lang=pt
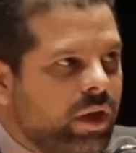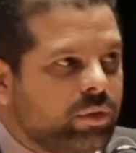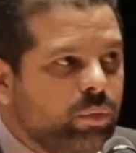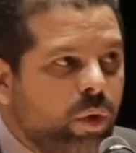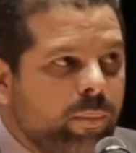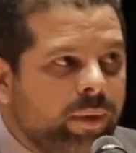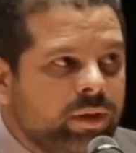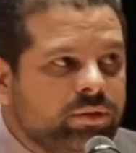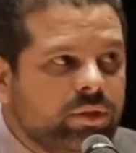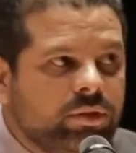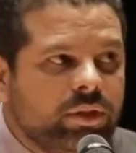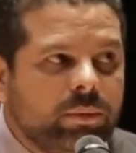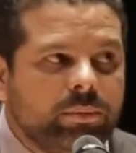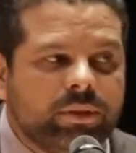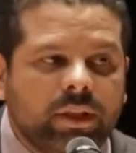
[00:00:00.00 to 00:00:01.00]
atualmente
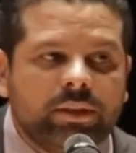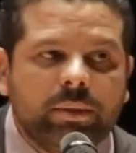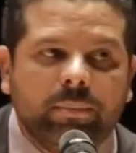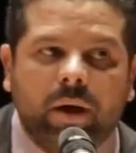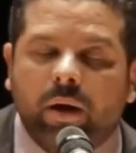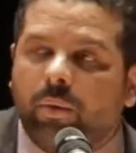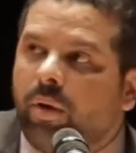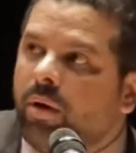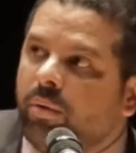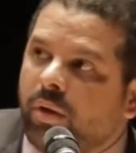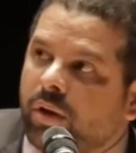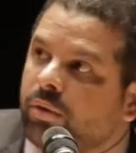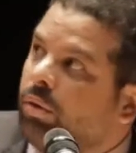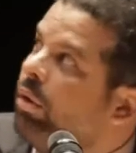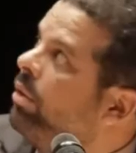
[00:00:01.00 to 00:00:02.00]
nós temos esse marco
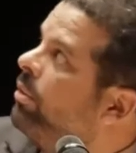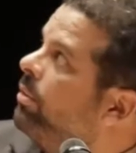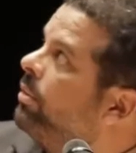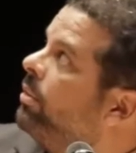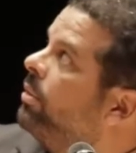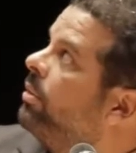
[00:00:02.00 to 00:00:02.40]
regulatório,